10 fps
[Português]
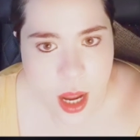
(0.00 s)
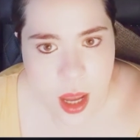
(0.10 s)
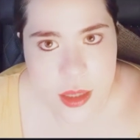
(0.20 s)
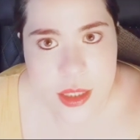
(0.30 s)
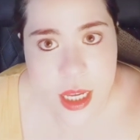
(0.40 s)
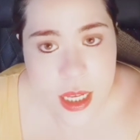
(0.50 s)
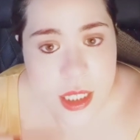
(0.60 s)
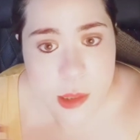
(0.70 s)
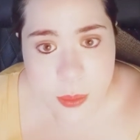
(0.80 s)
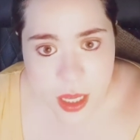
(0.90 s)
Ares.
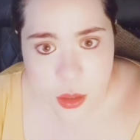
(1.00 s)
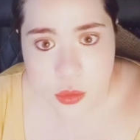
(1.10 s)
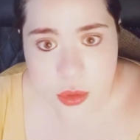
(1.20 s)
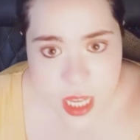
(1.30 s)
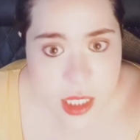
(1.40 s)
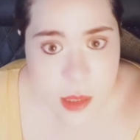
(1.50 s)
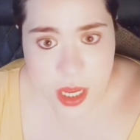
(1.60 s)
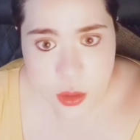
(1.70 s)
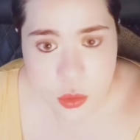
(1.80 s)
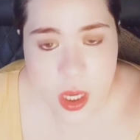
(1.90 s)
Nesse período, nesse
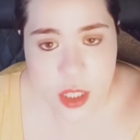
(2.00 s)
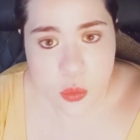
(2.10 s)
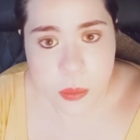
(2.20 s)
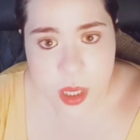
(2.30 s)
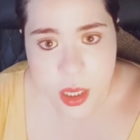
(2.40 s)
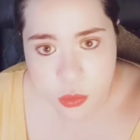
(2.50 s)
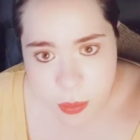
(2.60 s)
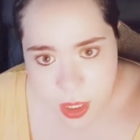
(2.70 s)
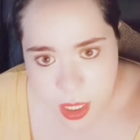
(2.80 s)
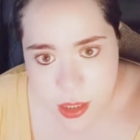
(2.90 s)
período aí do meio do
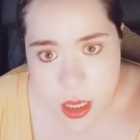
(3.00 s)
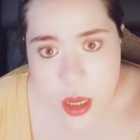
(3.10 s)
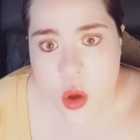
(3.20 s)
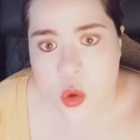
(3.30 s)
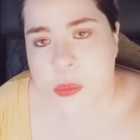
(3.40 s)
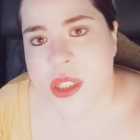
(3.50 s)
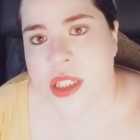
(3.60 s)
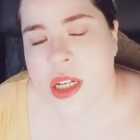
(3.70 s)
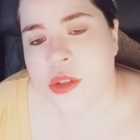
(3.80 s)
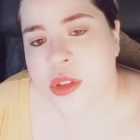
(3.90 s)
mês, o
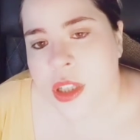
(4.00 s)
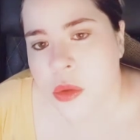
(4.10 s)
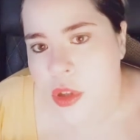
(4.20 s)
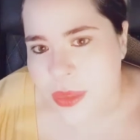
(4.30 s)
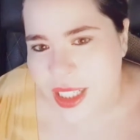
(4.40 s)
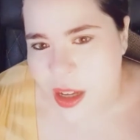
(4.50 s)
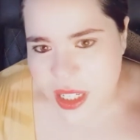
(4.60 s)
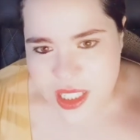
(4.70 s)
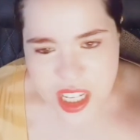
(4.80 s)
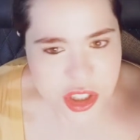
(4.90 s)
pisciano então tem uma
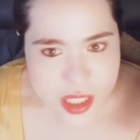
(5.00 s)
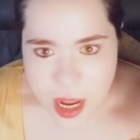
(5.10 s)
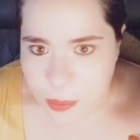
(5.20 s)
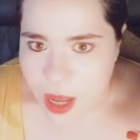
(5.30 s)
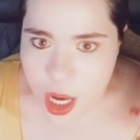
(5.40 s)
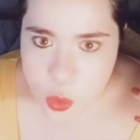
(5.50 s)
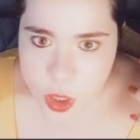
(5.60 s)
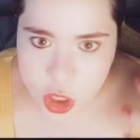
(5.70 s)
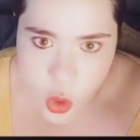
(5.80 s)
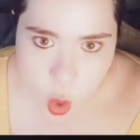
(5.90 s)
capacidade de trabalho
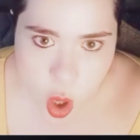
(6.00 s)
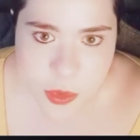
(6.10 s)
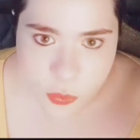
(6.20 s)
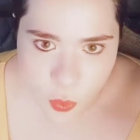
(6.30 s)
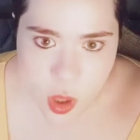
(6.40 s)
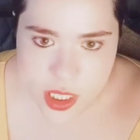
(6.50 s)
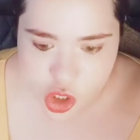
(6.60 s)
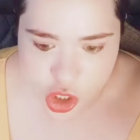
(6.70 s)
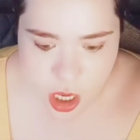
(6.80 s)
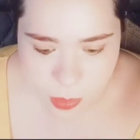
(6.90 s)
enorme, força
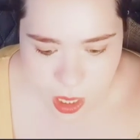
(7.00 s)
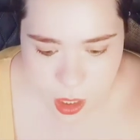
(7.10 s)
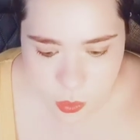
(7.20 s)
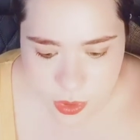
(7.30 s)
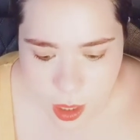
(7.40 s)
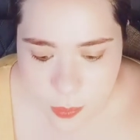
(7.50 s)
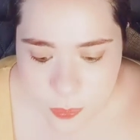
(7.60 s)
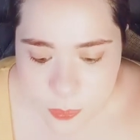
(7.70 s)
de trabalho, tá?